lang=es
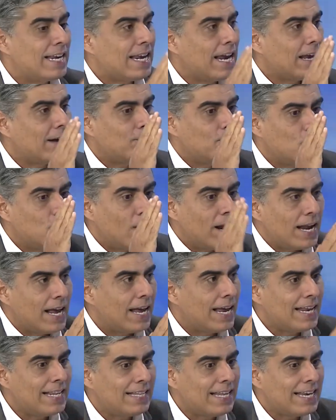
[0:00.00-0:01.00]
y es
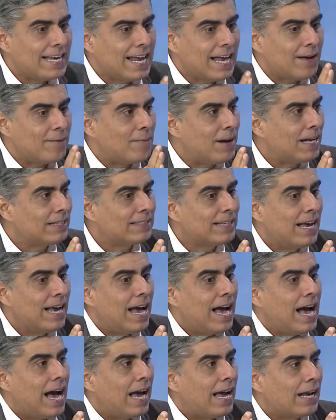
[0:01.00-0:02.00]
buena gente y además
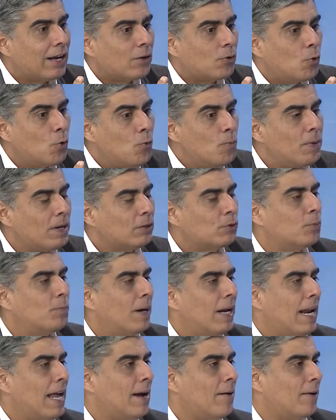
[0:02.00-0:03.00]
cumple su
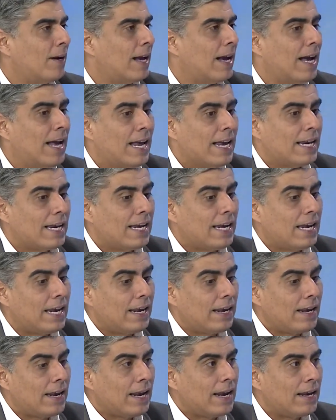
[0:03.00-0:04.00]
palabra.
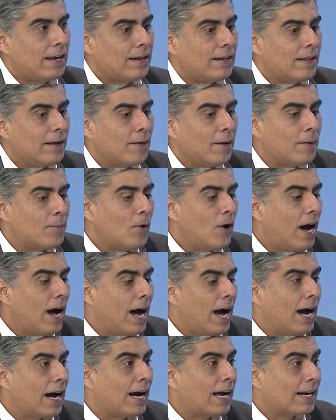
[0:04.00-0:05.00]
Y, debemos
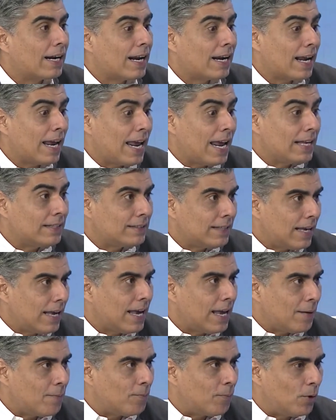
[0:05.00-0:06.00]
agarrar ese
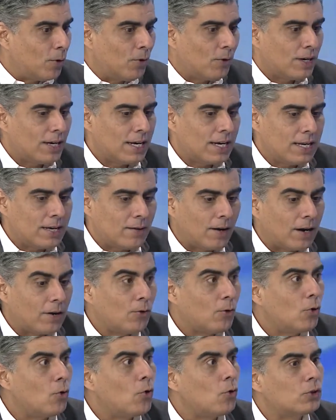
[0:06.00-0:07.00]
ejemplo y
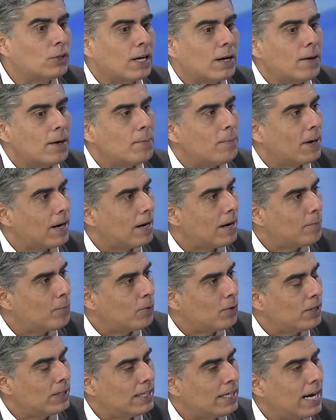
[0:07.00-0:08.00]
llevarlo otra vez para la
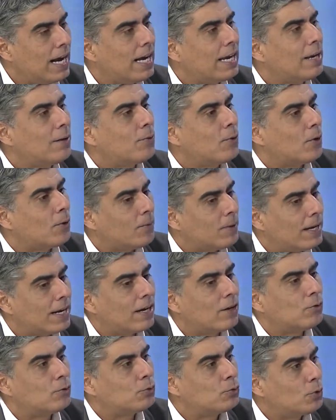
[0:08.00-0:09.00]
política y
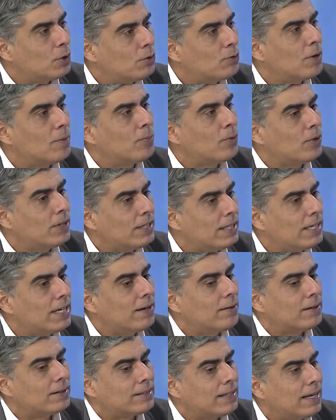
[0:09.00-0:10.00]
volver a construir una
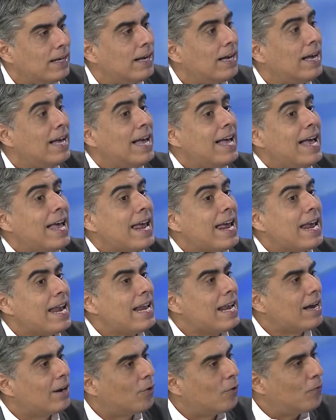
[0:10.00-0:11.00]
política basada
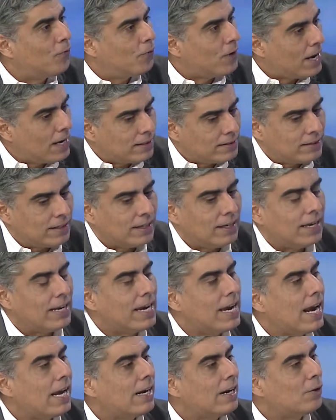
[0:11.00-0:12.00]
en la confianza
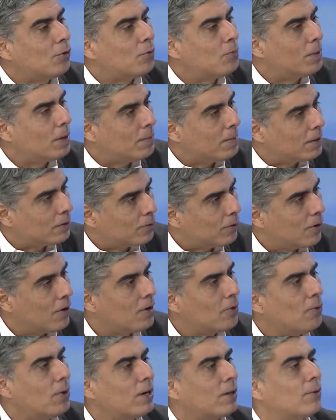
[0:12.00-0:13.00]
y en el cumplimiento de
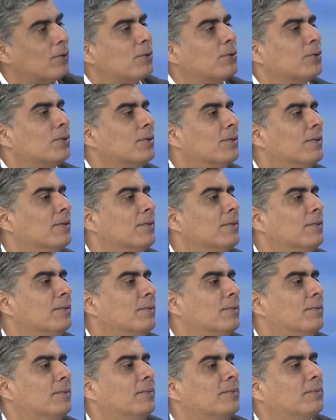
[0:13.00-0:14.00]
los acuerdos. Parece
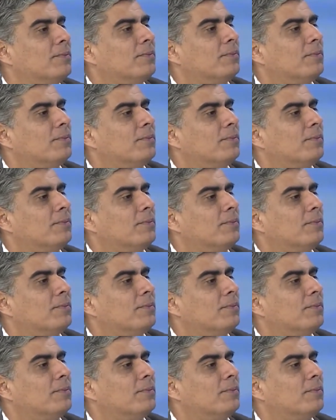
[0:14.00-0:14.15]
complejo